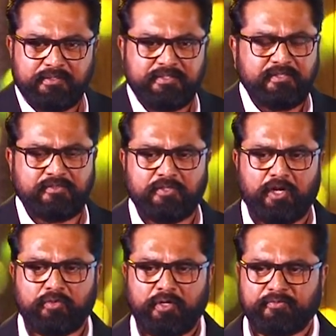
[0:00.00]
திஸ் இஸ்
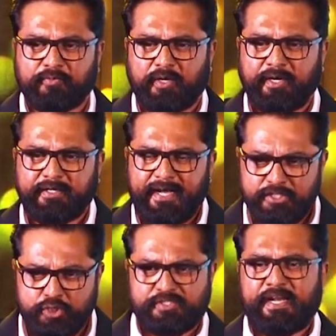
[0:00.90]
நாட் ஓன்லி ஃபார்
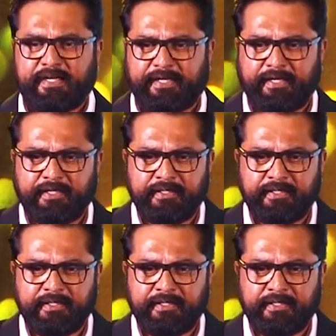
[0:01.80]
என்டையர் சொசைட்டி